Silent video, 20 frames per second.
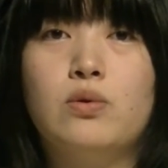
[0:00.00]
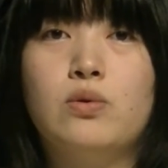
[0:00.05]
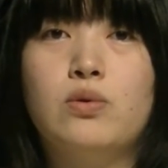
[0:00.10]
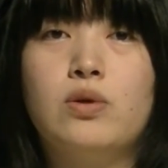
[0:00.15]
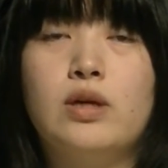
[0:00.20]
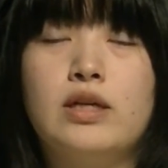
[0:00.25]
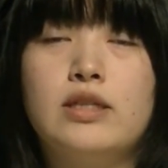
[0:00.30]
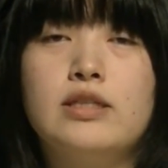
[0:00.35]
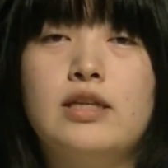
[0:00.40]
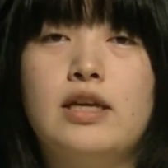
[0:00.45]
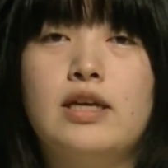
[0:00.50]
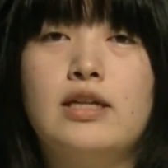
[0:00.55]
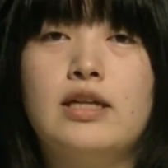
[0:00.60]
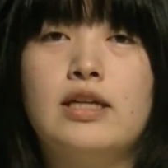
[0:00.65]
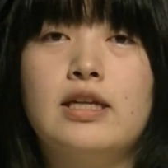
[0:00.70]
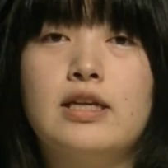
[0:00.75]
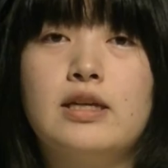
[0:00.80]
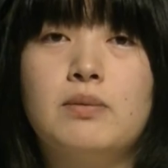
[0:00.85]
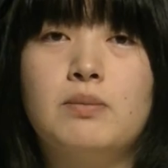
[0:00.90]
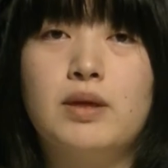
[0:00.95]
撮らせてい
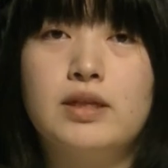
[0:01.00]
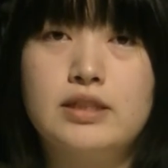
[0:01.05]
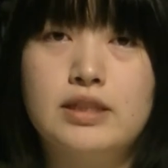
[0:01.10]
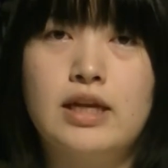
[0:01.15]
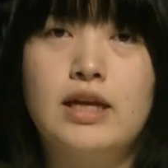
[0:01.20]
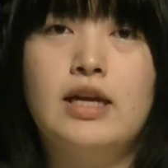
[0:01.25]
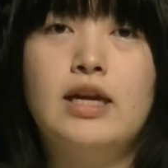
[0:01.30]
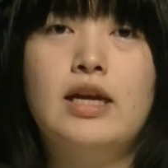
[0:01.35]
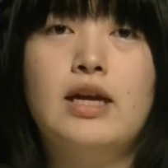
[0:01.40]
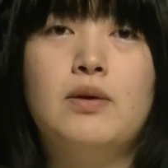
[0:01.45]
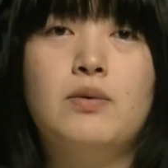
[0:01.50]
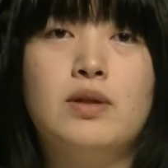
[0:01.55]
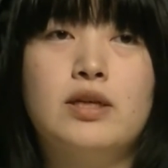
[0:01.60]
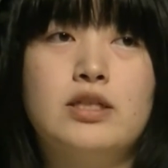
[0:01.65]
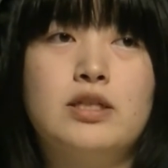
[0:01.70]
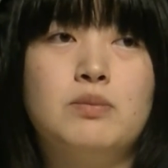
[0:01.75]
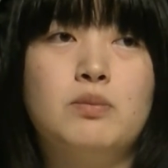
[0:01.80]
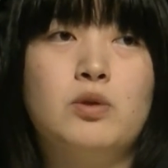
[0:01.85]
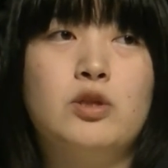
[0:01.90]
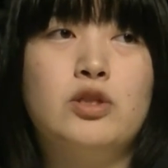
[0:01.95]
ただきまして、
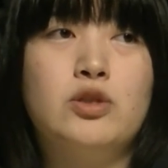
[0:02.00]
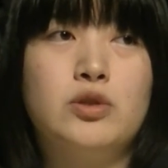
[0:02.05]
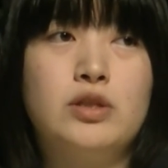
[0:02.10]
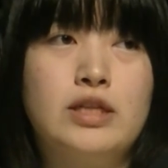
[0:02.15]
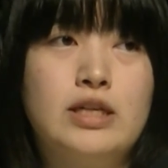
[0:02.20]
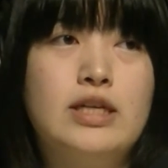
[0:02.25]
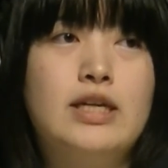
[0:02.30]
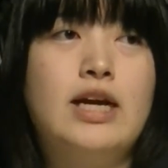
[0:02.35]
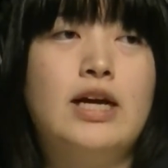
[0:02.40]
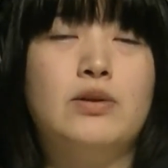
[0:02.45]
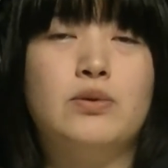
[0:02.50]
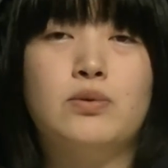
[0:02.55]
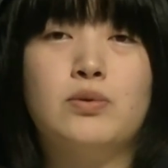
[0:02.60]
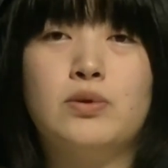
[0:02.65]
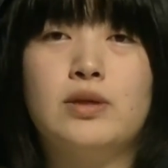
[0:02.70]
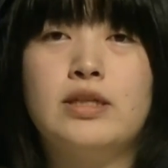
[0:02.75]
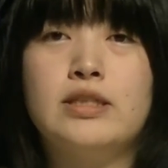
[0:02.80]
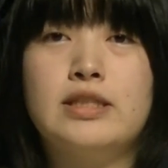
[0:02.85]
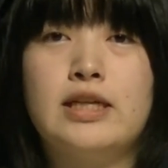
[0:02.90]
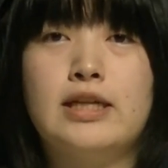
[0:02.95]
私も一緒に
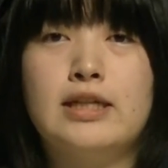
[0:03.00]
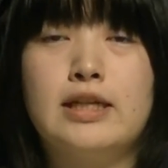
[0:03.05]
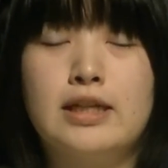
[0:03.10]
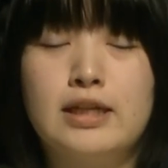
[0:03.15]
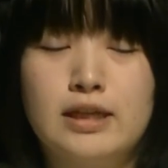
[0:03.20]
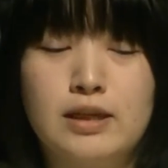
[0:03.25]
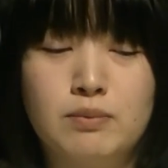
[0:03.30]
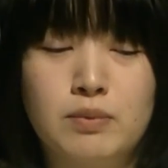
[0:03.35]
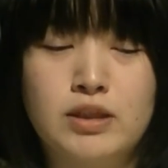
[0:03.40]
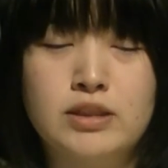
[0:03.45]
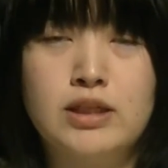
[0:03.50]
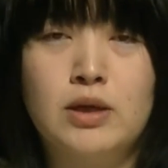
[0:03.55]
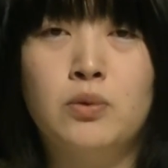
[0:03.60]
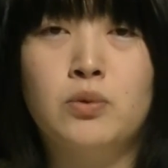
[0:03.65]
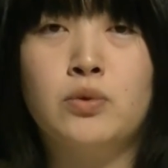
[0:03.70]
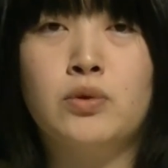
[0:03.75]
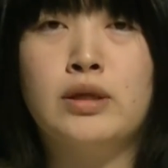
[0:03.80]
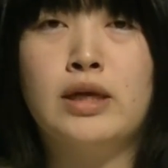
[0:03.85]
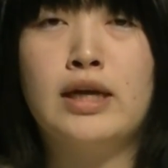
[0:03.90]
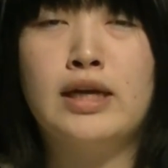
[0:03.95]
撮らせていただきました。
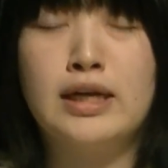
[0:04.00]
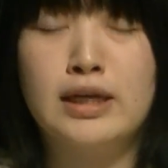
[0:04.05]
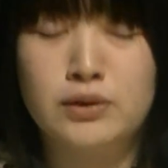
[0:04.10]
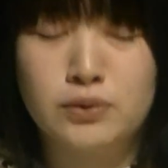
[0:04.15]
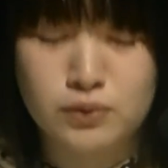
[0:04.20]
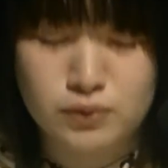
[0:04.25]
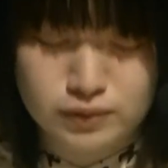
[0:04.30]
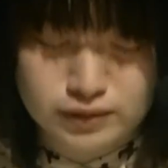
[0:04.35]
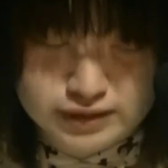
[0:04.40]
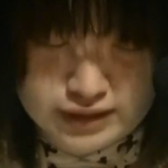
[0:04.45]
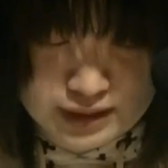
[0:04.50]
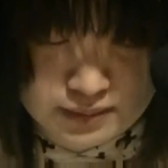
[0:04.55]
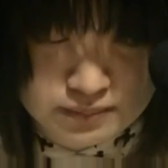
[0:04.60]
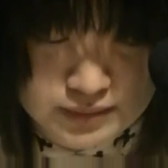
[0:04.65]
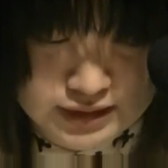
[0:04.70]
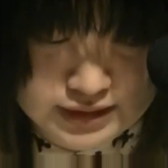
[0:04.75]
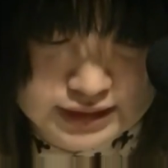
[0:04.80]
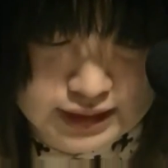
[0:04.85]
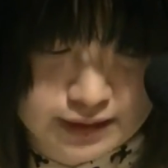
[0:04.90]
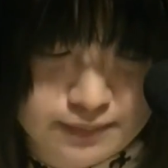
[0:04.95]
本当にありがとうござい
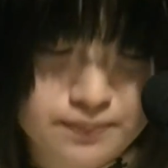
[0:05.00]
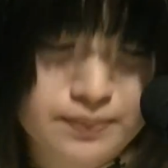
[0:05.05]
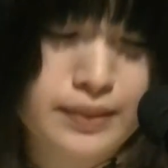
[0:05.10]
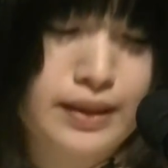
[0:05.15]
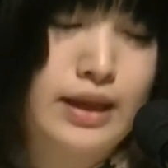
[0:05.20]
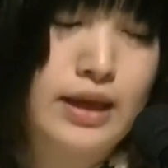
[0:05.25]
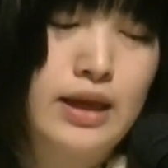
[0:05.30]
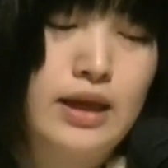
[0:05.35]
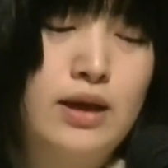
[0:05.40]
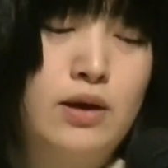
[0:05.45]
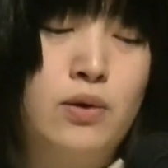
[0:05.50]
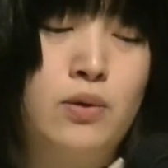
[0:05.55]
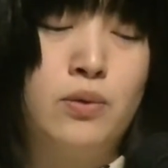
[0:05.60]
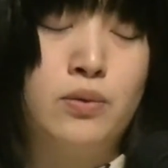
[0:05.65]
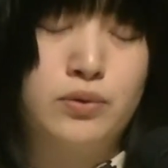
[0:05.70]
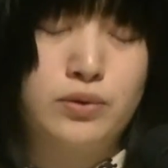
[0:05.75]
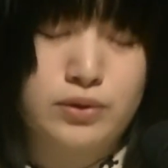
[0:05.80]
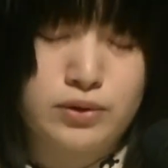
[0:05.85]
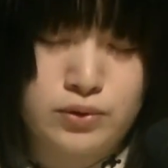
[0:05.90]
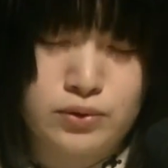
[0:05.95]
ました。
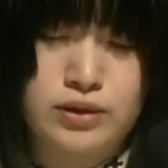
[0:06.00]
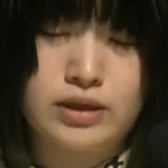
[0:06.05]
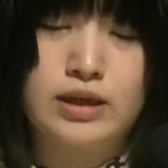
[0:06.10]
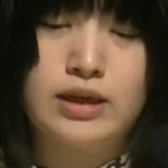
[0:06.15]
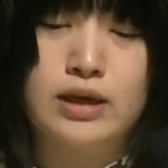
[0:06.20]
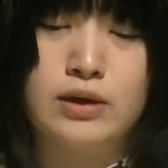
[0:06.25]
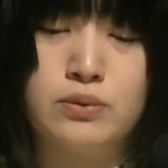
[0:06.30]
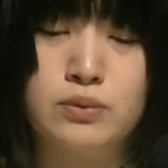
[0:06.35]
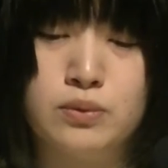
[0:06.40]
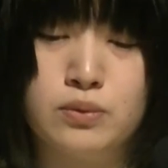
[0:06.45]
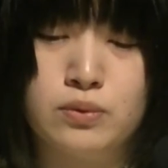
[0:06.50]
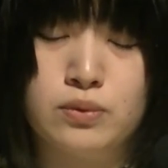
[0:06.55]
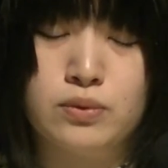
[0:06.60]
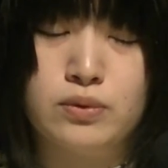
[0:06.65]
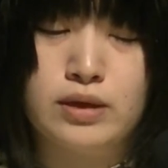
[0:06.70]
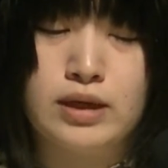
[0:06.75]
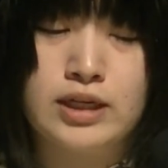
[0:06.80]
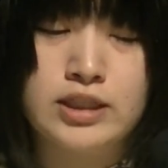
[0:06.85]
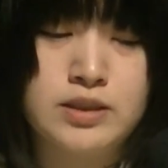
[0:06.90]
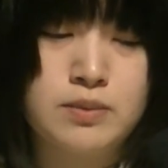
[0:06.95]
本当に
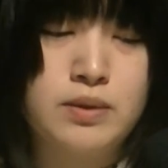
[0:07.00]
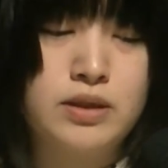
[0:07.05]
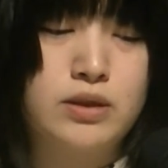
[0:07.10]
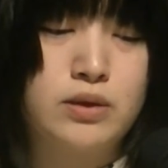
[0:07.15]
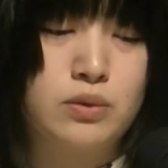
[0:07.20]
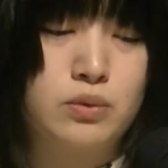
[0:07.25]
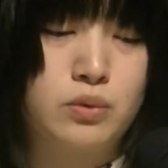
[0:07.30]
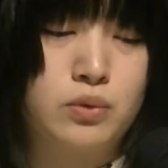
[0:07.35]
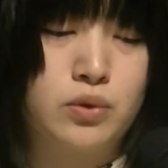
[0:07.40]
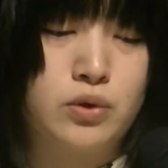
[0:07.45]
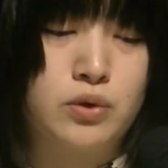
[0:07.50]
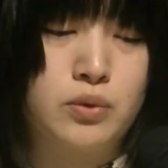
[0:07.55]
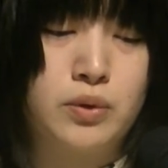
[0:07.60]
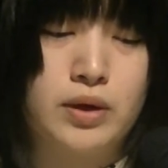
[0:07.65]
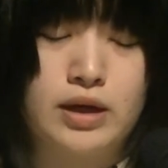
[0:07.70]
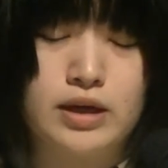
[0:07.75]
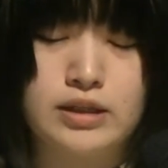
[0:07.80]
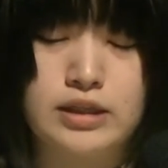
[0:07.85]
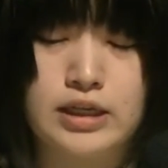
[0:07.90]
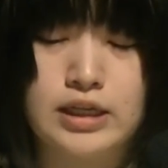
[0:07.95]
初めてのこういう
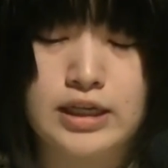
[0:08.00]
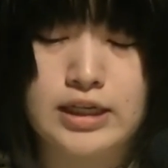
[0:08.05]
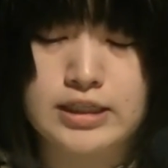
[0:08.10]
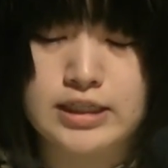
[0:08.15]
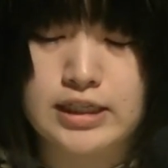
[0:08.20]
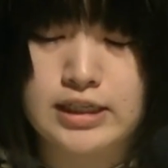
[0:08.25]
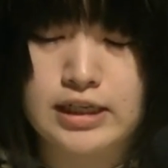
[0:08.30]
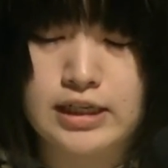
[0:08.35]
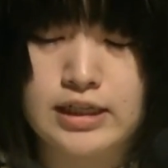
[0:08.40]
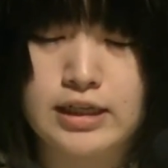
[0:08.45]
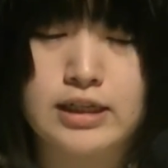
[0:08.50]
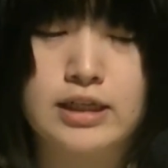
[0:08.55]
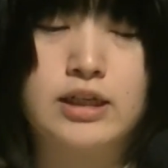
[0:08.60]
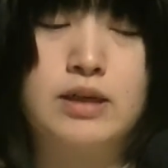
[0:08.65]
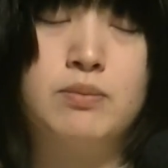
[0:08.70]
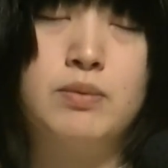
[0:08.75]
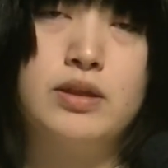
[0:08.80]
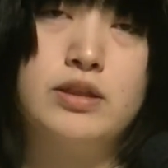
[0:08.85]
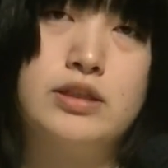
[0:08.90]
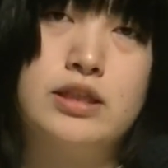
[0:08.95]
フェアに行かせていただ
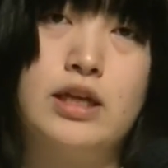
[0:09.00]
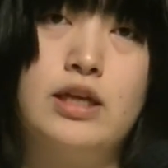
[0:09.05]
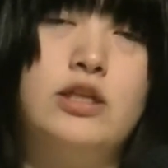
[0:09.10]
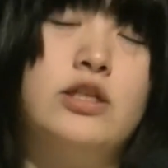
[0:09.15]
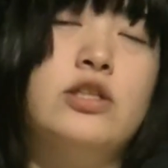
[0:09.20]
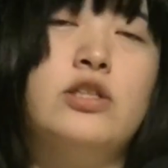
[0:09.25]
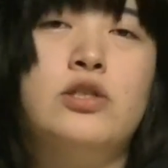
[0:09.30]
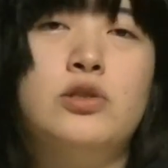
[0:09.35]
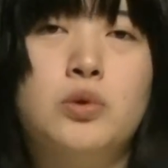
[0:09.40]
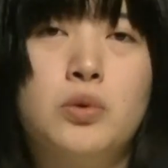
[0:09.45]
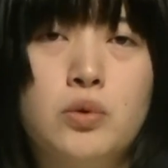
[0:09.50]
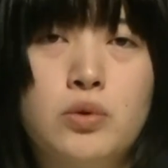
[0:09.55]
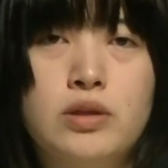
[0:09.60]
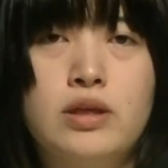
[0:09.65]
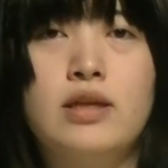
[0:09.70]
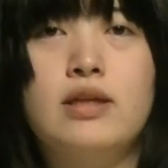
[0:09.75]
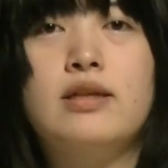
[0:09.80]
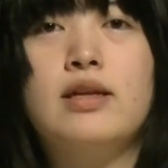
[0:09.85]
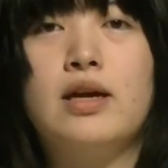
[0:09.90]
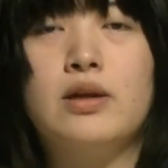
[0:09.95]
きまして、非常
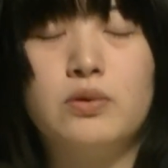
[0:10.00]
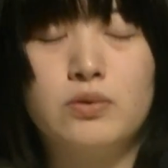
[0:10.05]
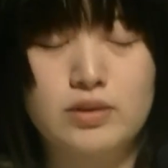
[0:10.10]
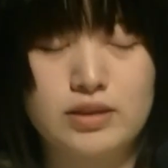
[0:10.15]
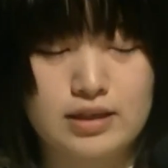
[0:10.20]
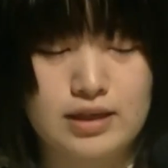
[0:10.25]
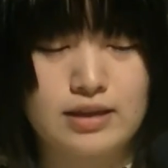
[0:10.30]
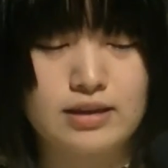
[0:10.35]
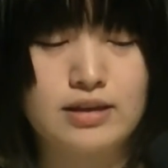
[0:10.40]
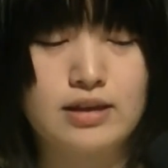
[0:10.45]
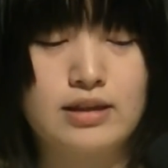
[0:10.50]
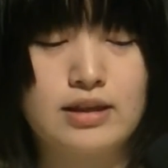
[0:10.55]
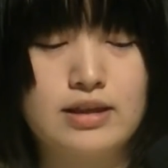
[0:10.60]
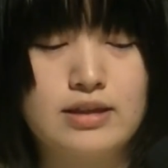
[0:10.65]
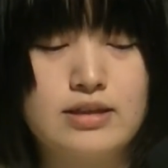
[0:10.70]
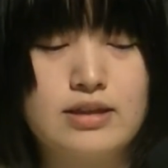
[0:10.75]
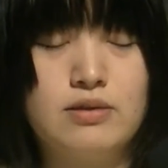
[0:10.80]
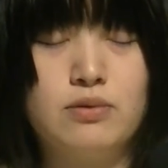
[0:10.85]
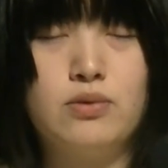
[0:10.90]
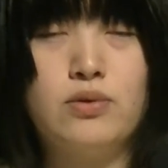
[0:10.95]
に楽しかった
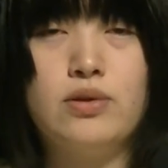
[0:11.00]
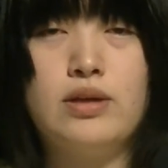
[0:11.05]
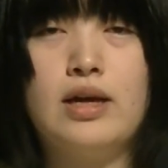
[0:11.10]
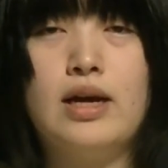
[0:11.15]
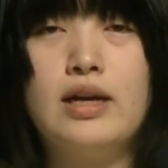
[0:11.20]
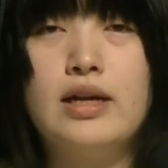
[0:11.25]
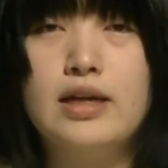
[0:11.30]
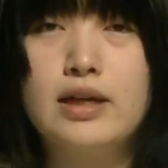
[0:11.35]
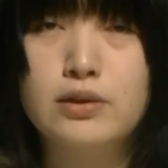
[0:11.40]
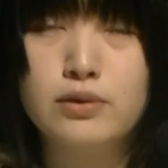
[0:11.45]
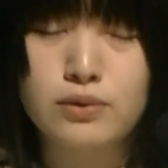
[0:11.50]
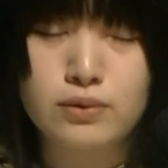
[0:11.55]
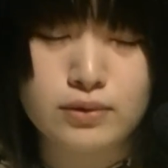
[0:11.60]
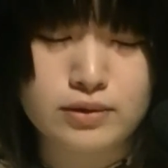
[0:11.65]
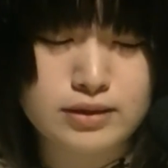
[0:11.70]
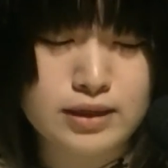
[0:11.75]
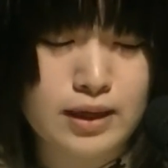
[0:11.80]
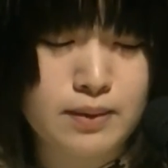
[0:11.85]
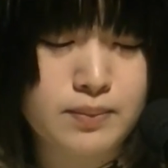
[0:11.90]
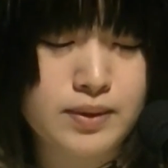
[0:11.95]
です。本当にありがとう
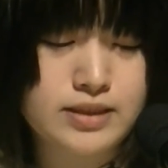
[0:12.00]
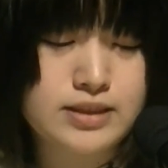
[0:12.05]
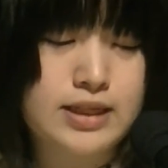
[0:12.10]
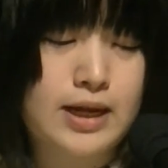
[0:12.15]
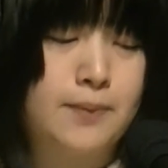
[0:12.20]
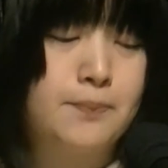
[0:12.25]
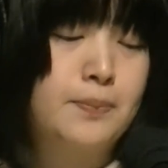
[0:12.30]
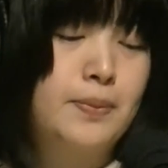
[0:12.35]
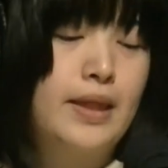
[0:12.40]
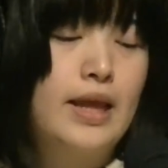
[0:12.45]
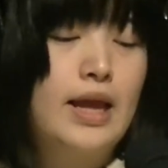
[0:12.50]
ございました。